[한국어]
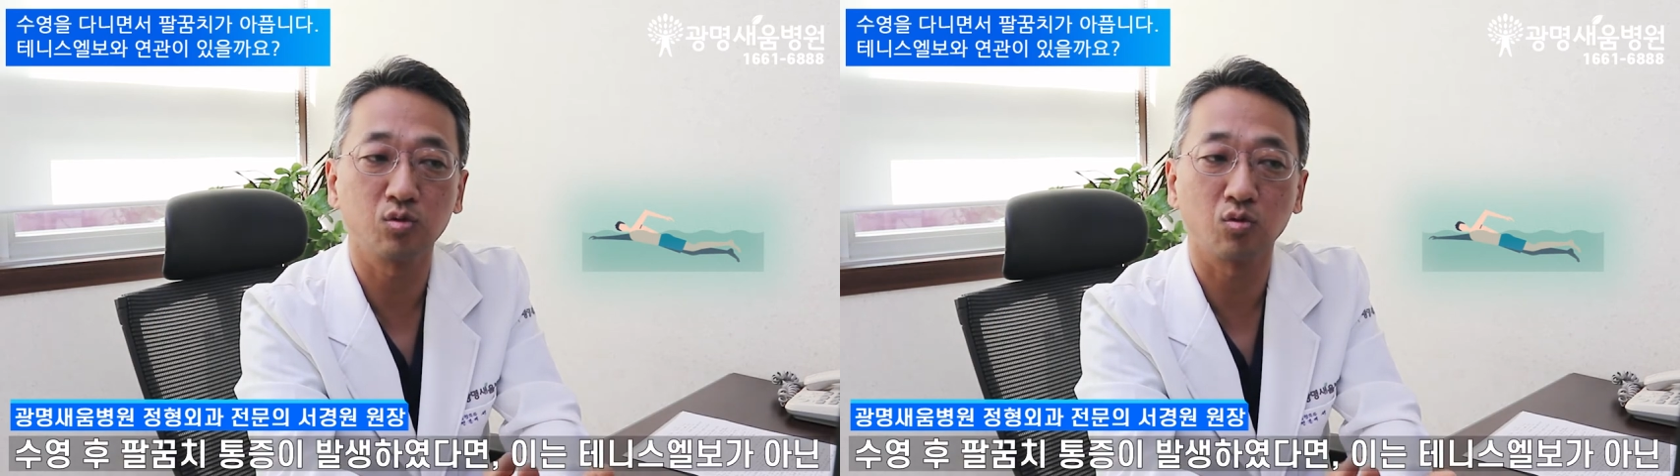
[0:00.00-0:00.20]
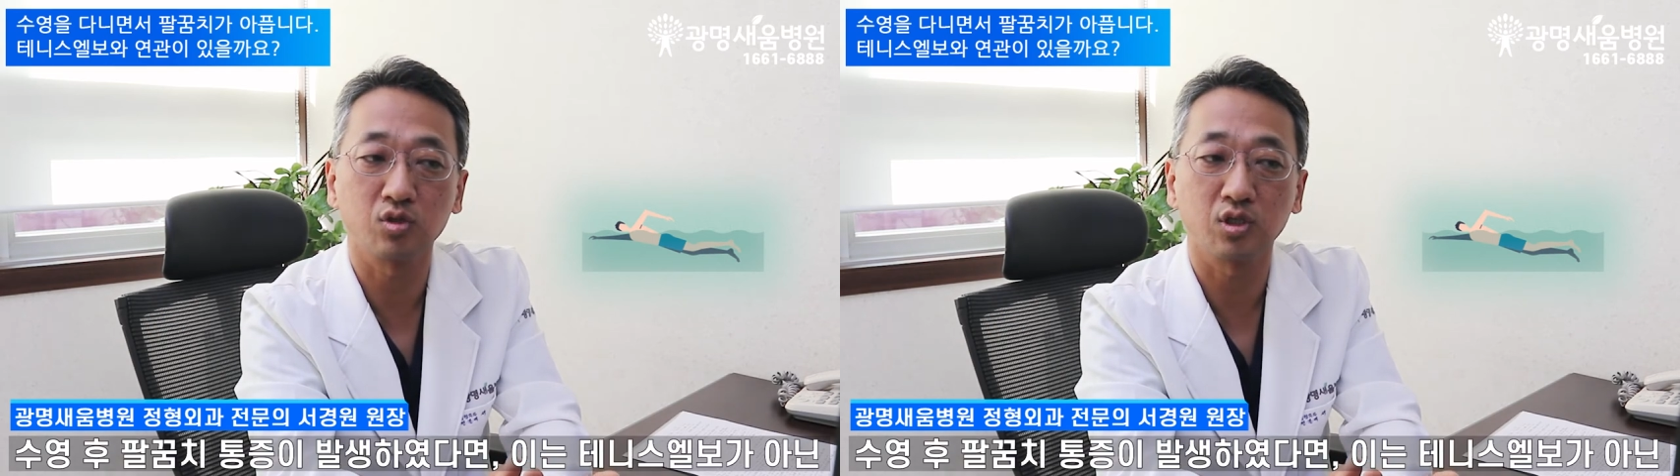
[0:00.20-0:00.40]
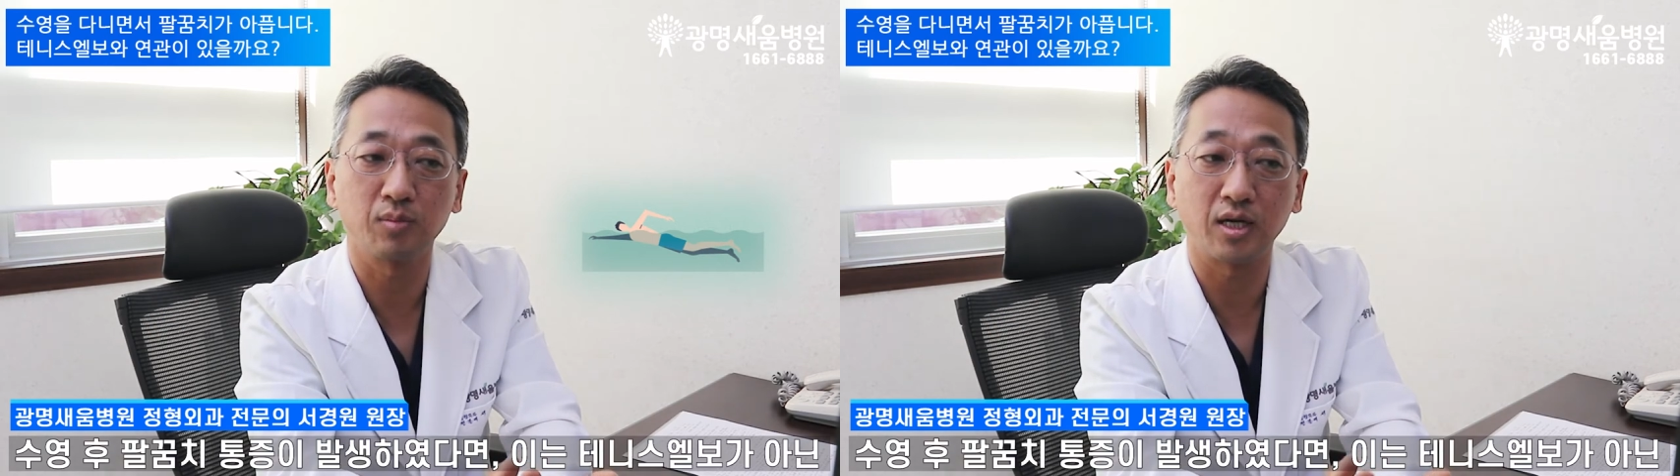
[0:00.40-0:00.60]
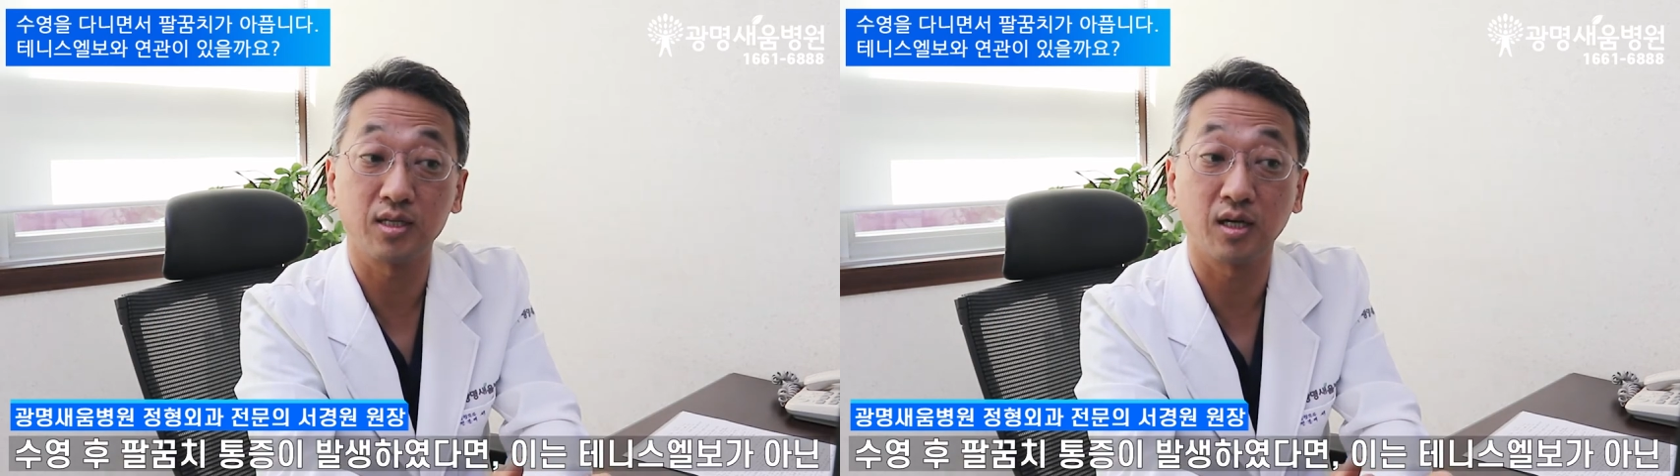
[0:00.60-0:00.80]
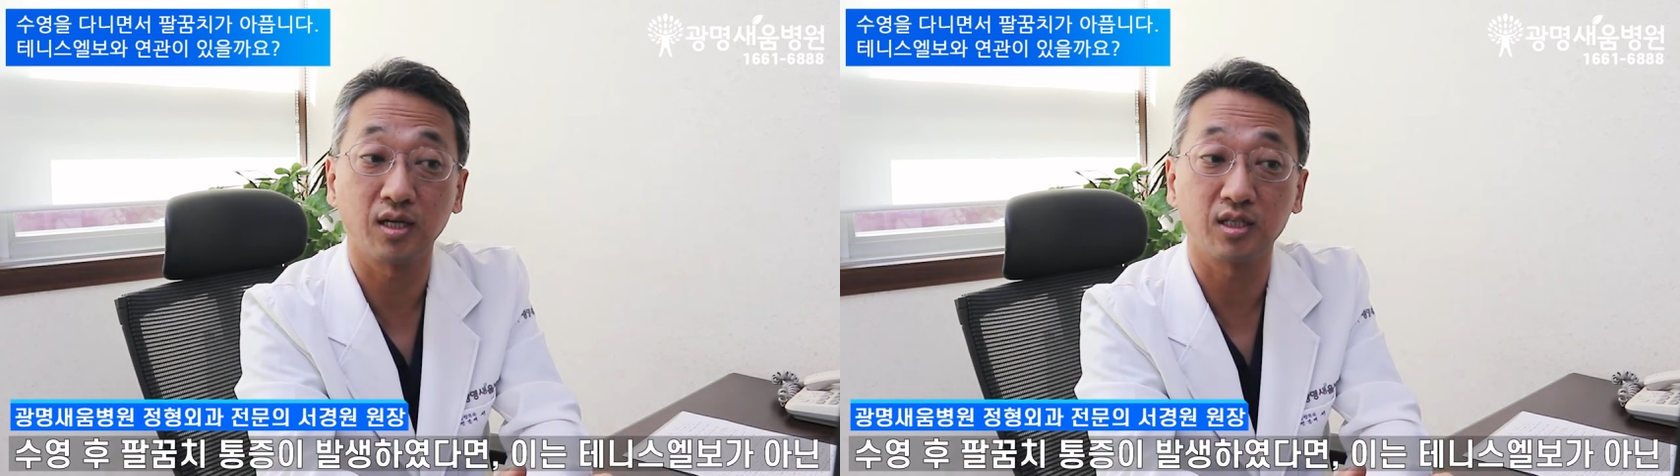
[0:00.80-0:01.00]
통증이
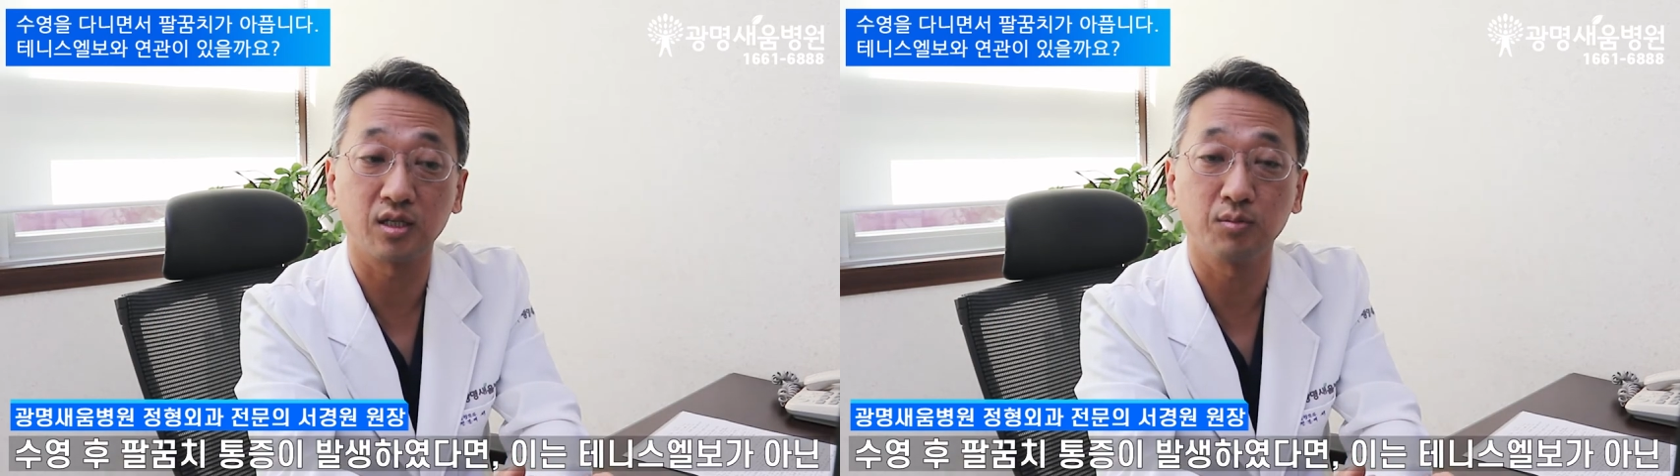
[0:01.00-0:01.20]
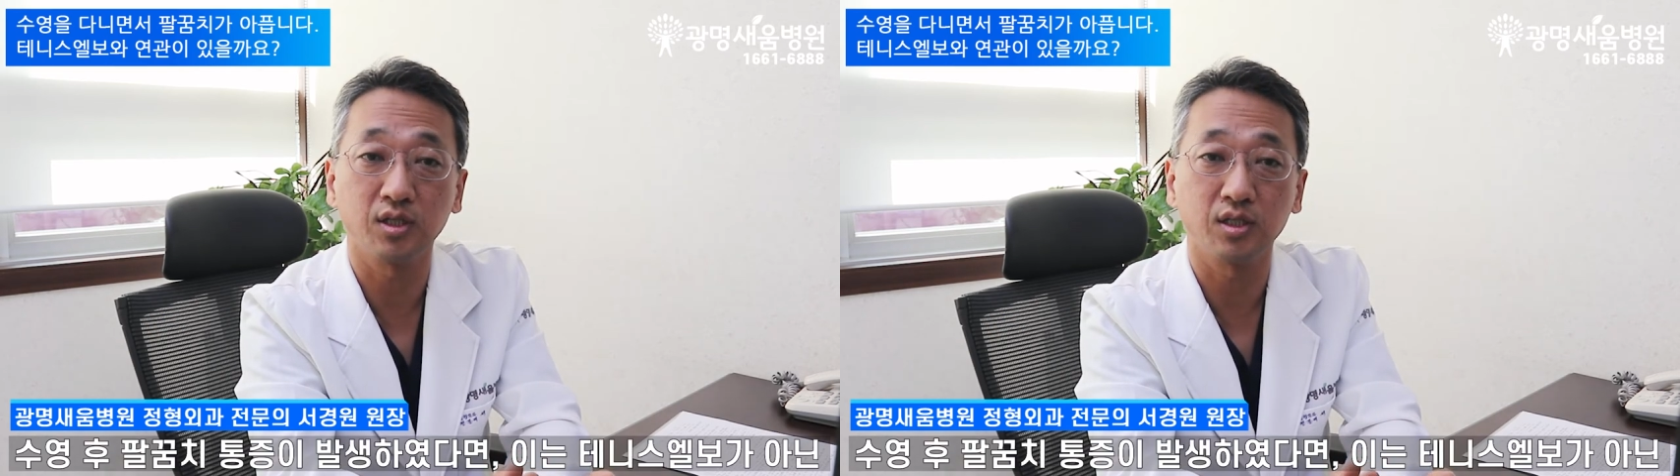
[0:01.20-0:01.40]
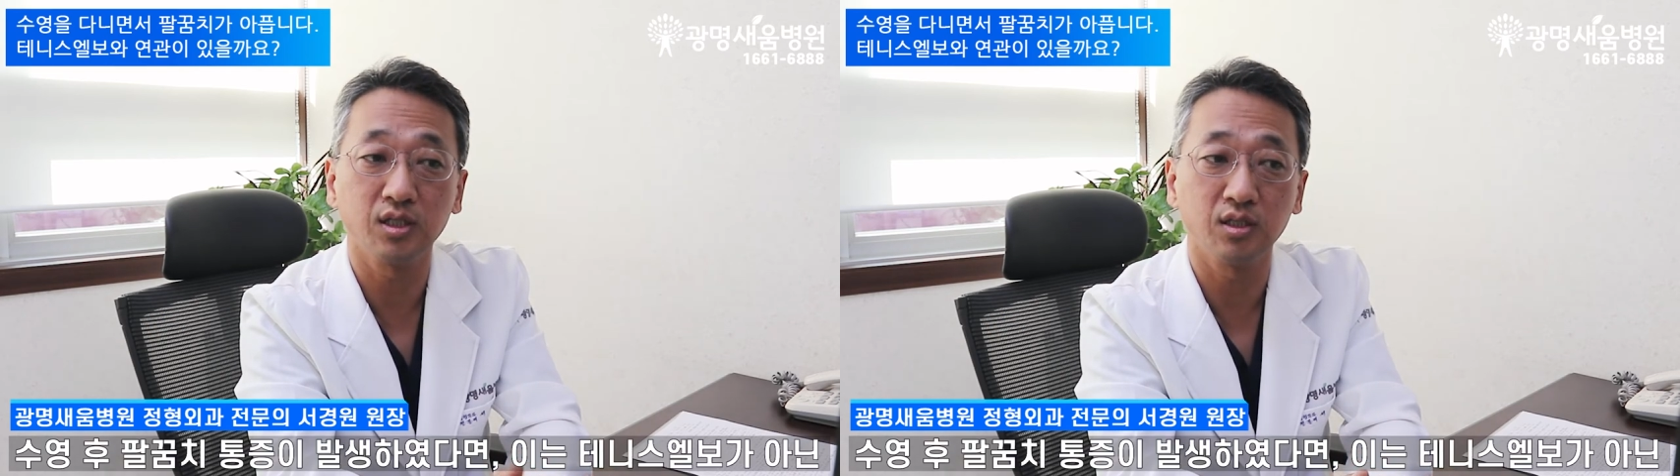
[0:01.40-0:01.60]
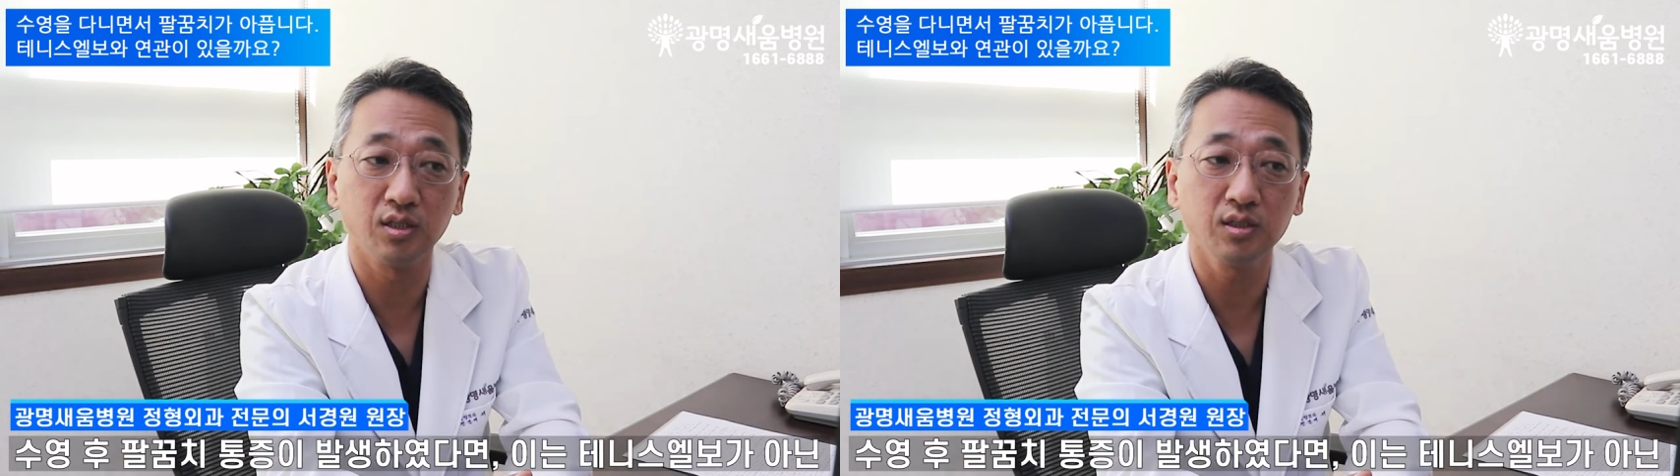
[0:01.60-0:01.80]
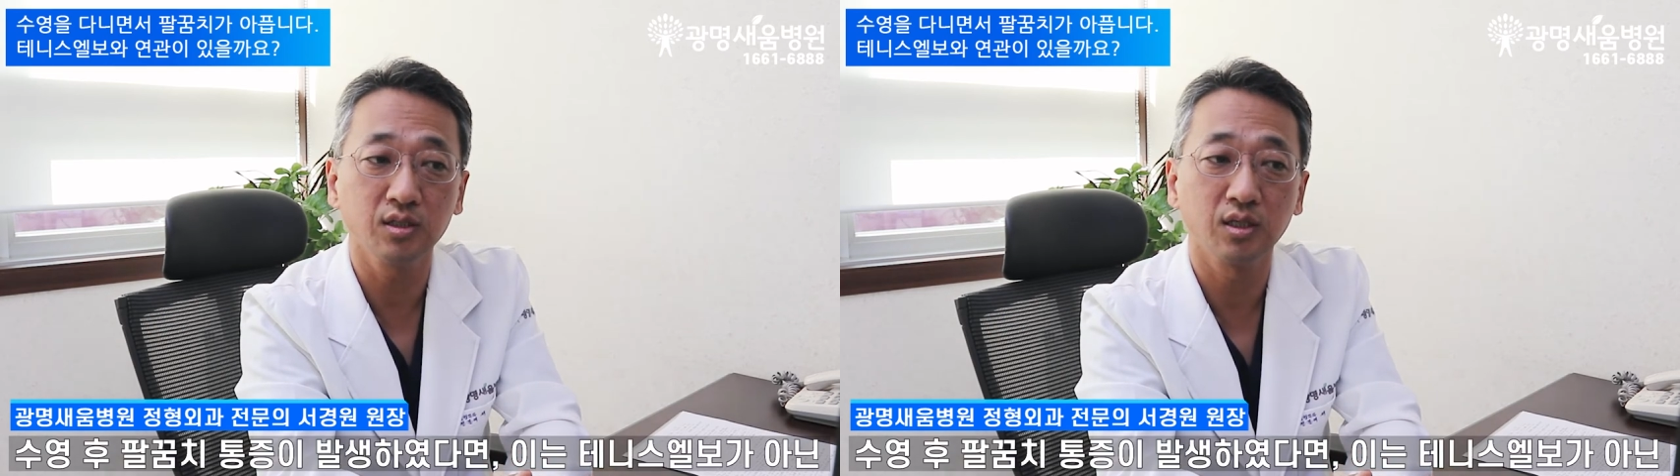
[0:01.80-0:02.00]
발생하였다면
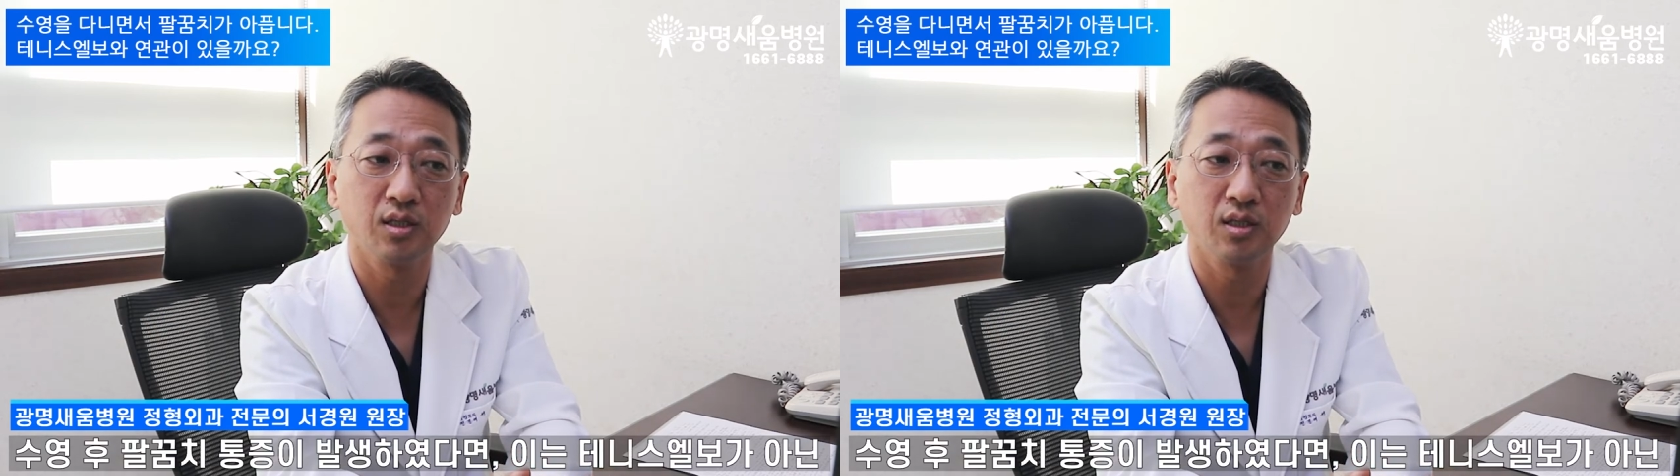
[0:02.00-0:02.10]
이는